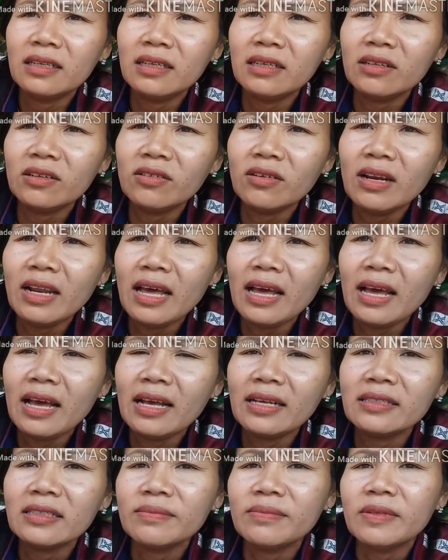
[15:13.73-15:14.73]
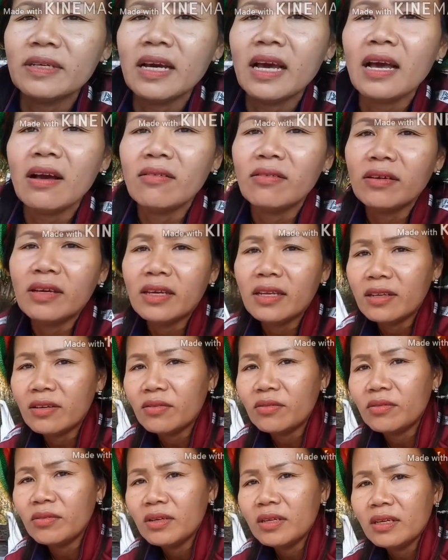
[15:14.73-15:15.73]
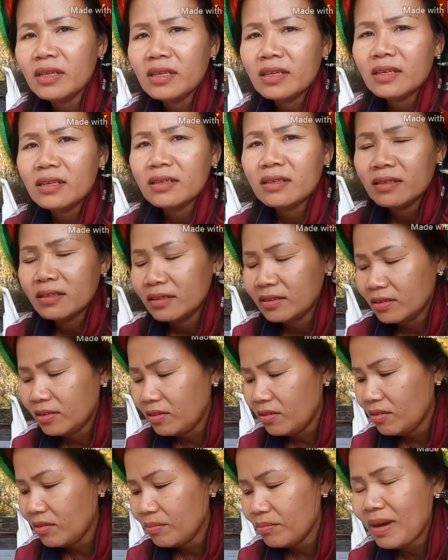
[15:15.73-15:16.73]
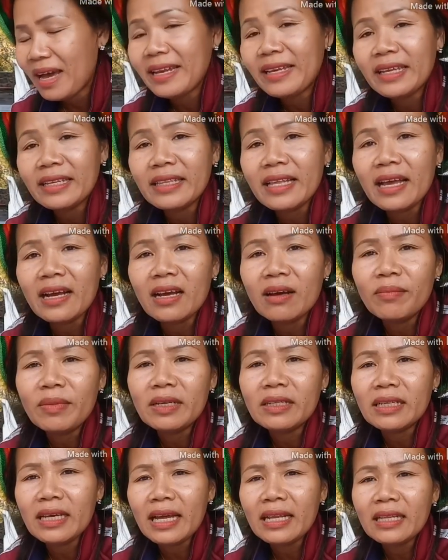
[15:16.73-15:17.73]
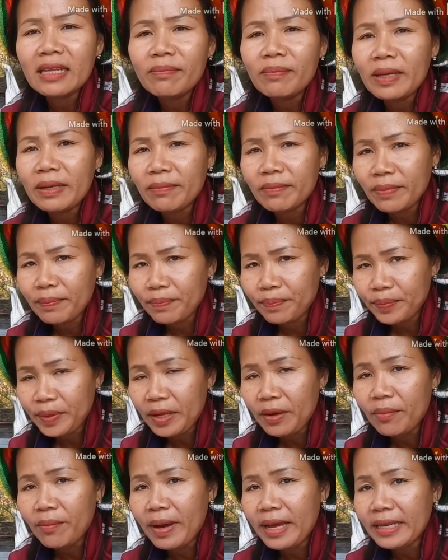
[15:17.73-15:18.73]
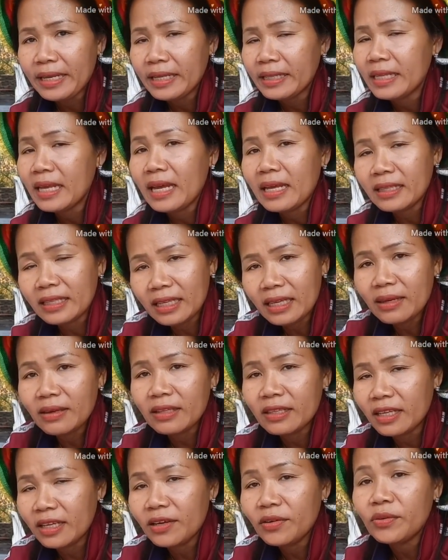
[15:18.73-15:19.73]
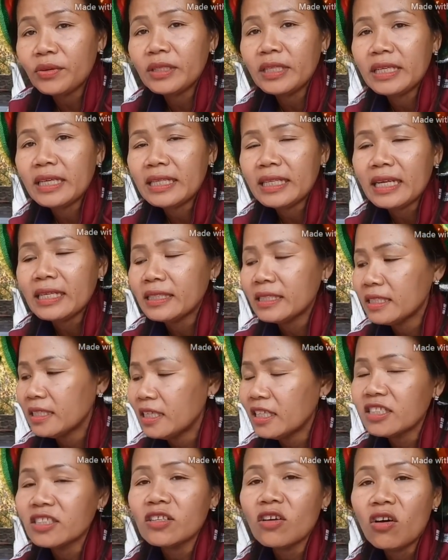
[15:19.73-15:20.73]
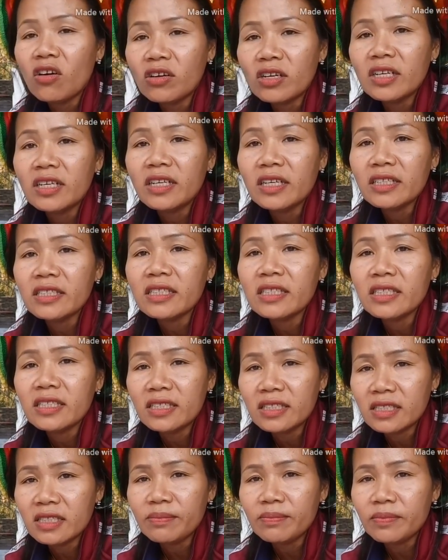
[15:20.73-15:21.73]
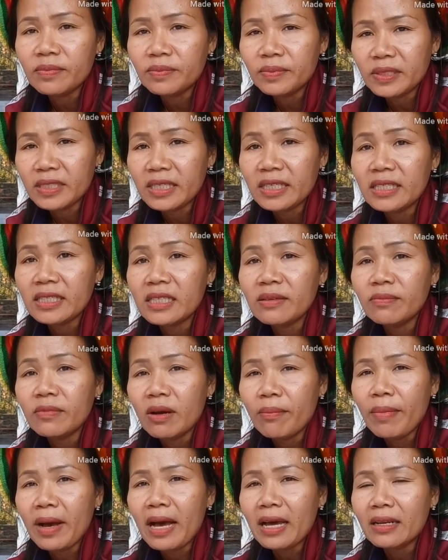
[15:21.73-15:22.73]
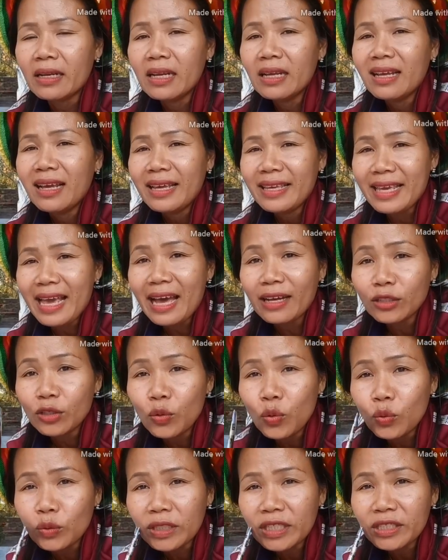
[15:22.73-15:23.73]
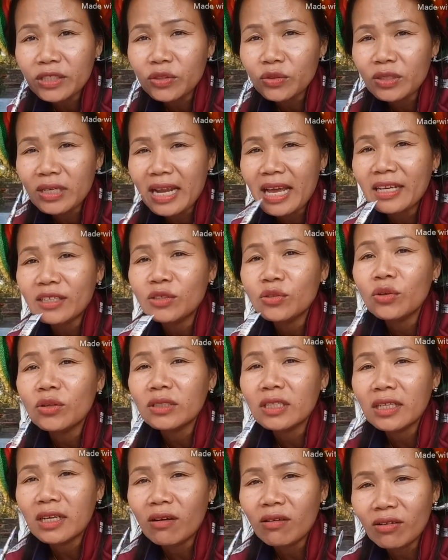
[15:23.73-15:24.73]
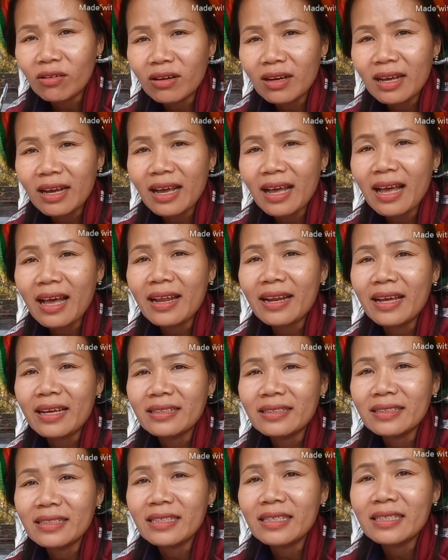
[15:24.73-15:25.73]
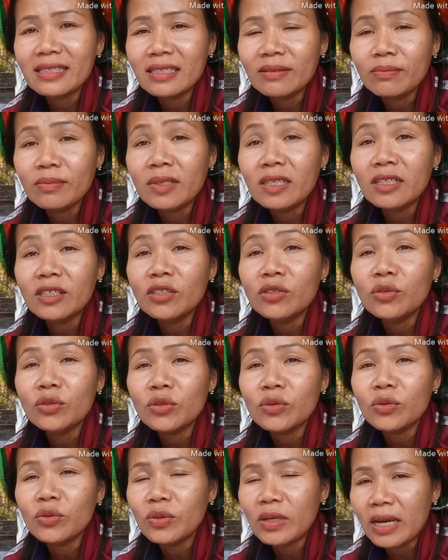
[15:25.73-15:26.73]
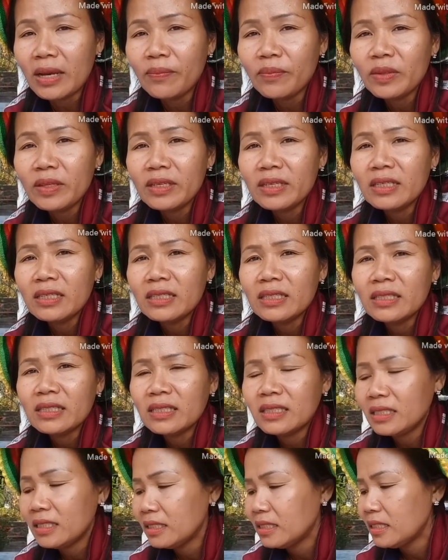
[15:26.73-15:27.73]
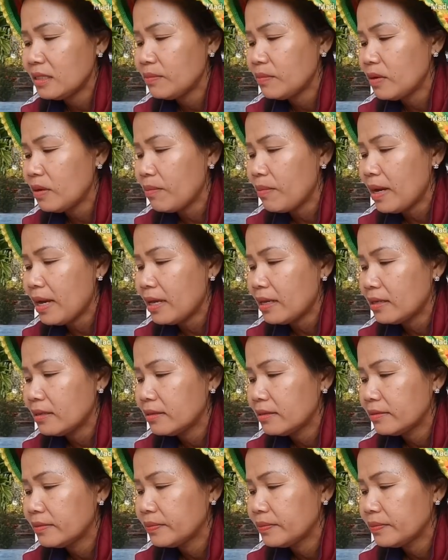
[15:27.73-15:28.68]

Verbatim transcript: หนึ่งดอลลาร์ห้าสิบเก้าคิดดูเนาะบานเยตาก็เหมือนกันถ้าเป็นแถวบานเยตาที่ที่นู่นที่เยตาซื้อกระซองหนึ่งก็สี่สิบสี่สิบกว่าบาทอย่างถูกที่สุดนะ ช่วงที่เขาลดราคานะสี่สิบหนึ่งยูโรนะสี่สิบกว่าบาท